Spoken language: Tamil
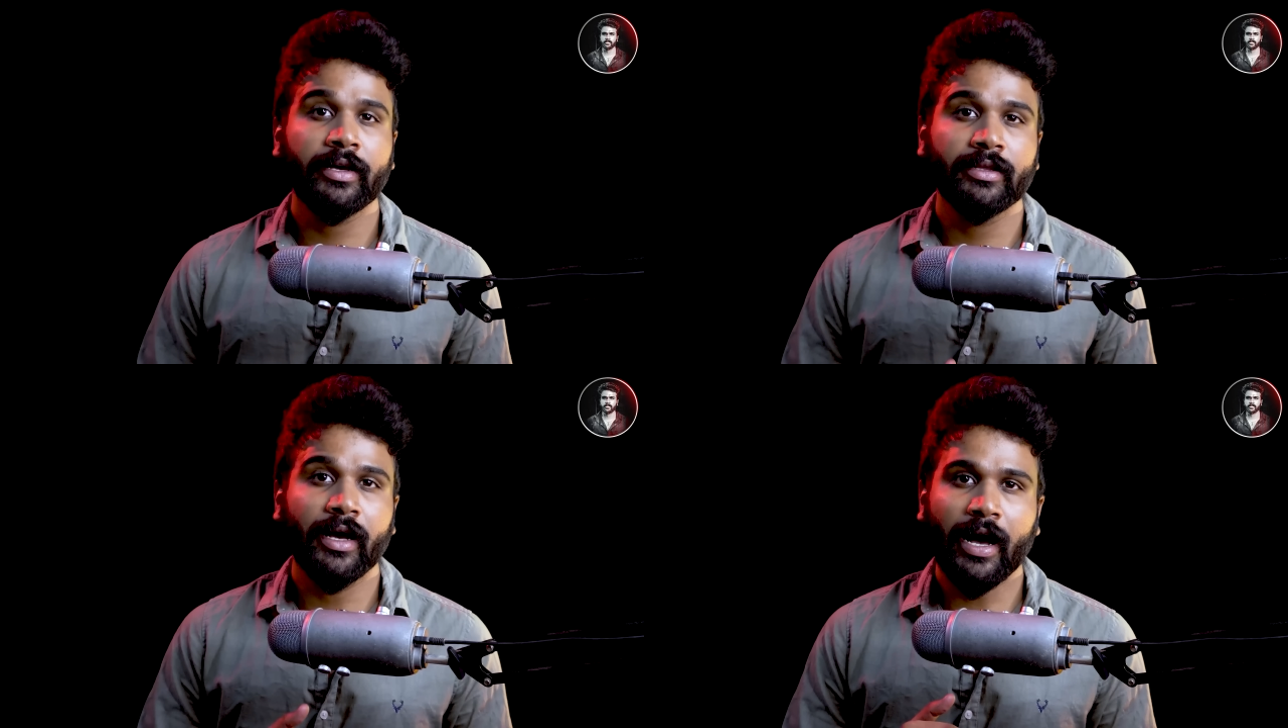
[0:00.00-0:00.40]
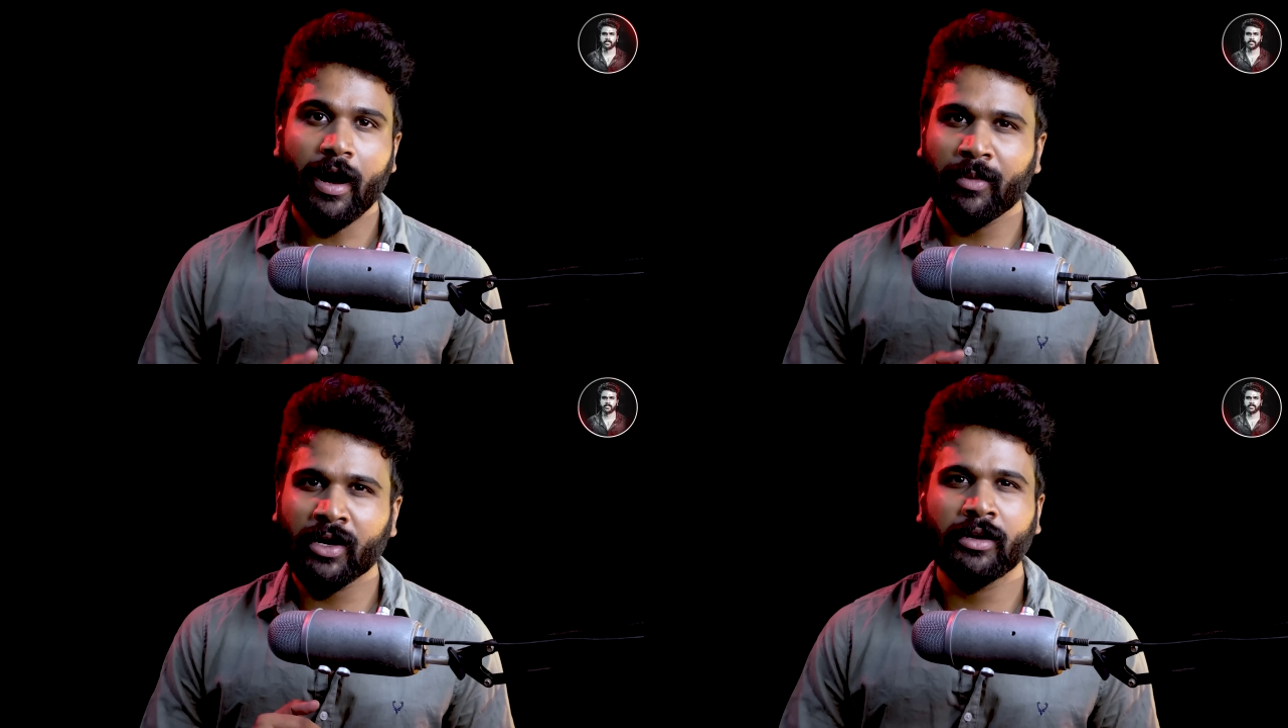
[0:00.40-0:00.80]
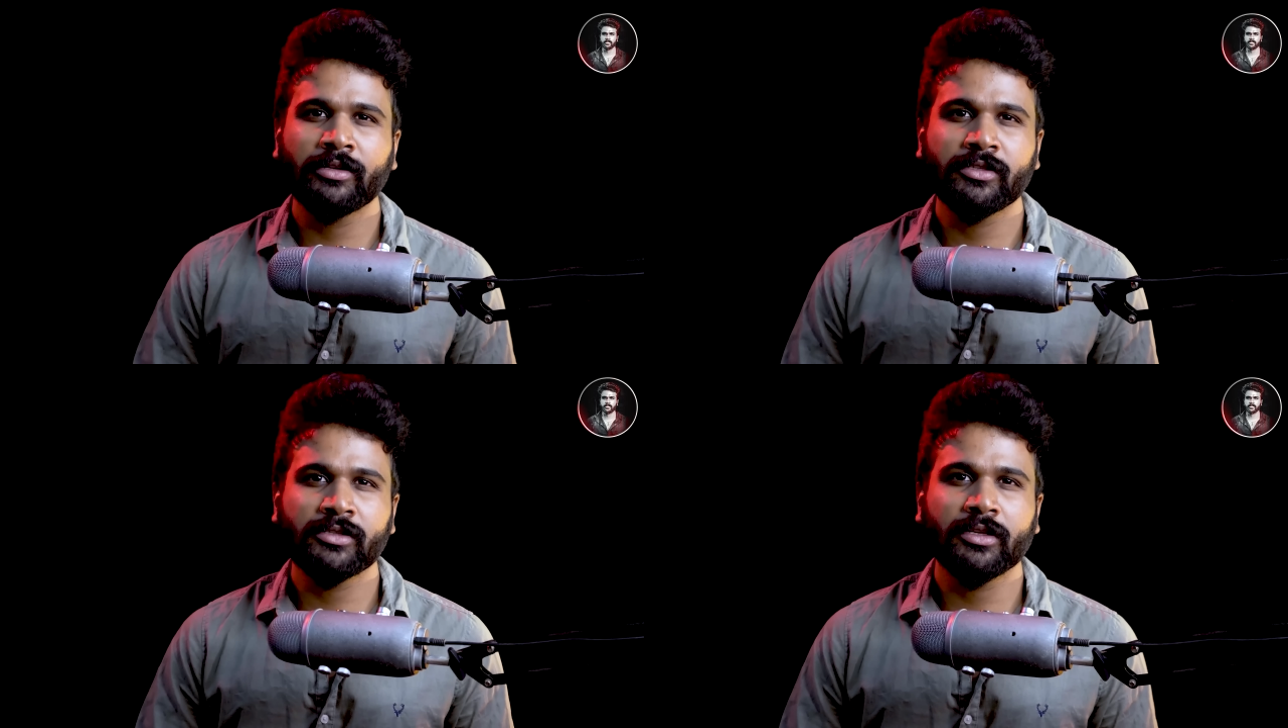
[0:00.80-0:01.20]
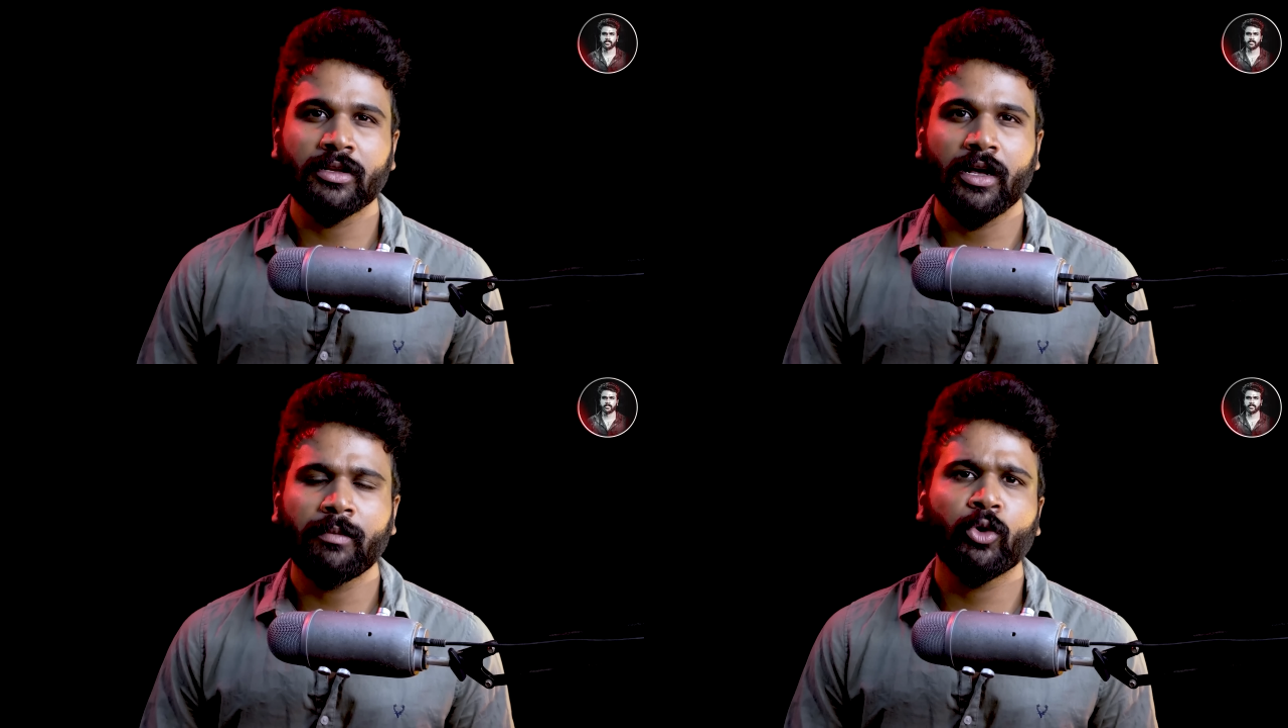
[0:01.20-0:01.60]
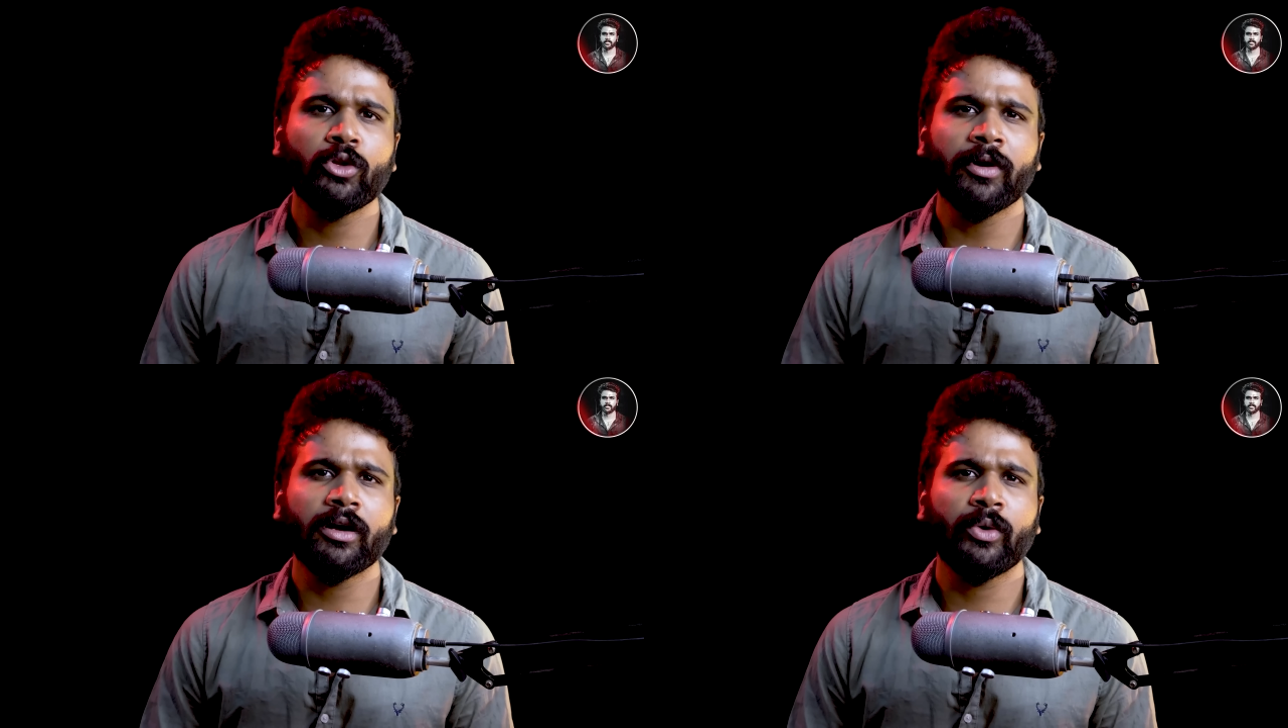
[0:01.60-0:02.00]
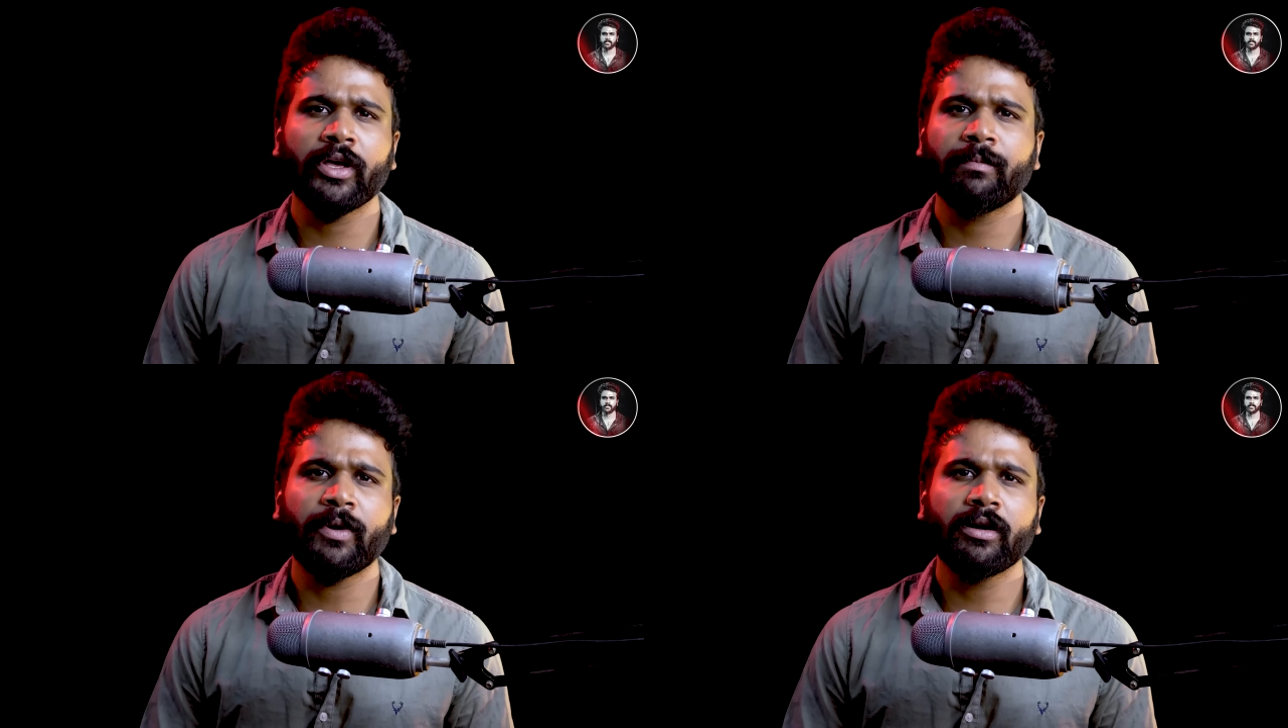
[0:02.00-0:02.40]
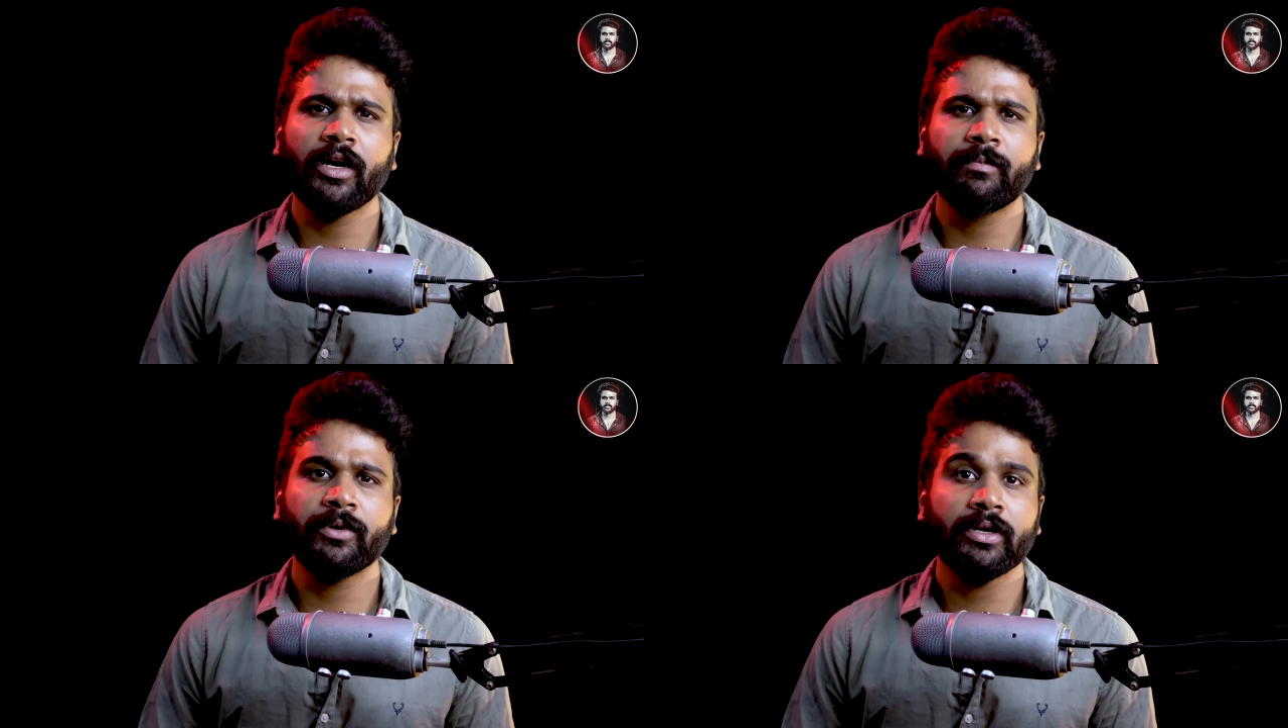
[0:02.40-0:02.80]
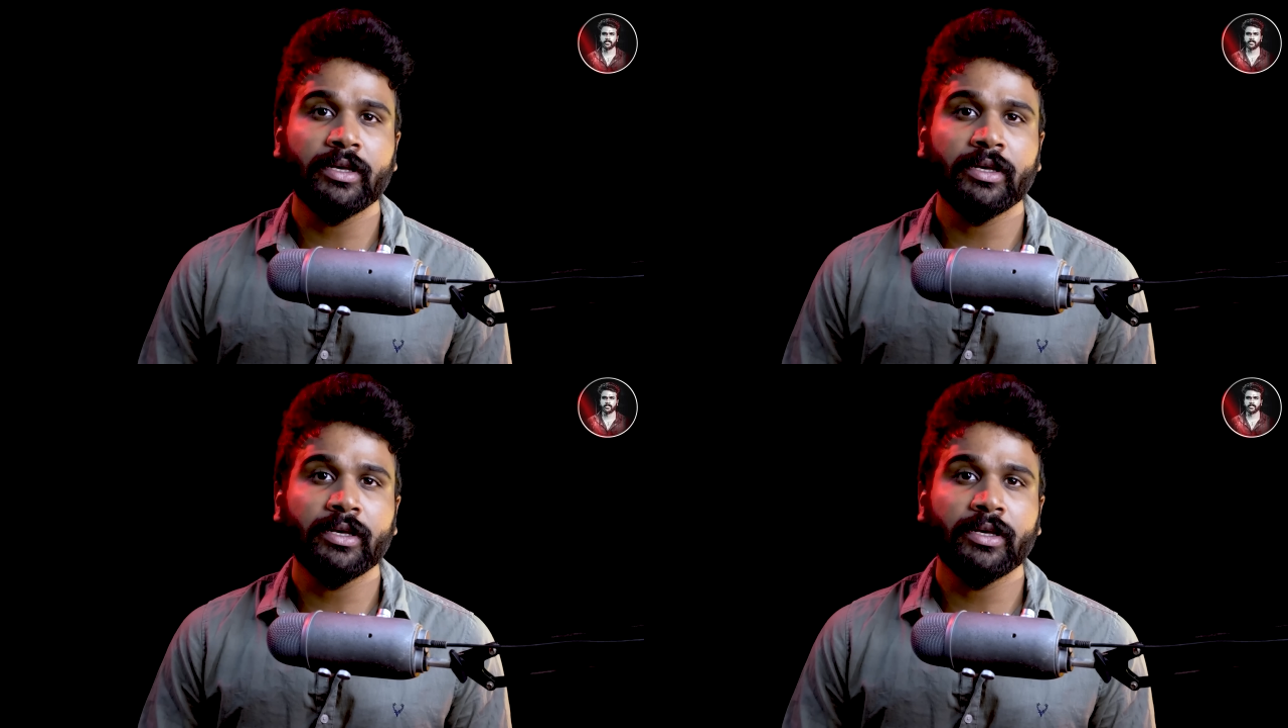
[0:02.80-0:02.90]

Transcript: இந்த ஆம்பர் அலர்ட் சிஸ்டத்துல பொதுமக்களுடைய பங்களிப்பு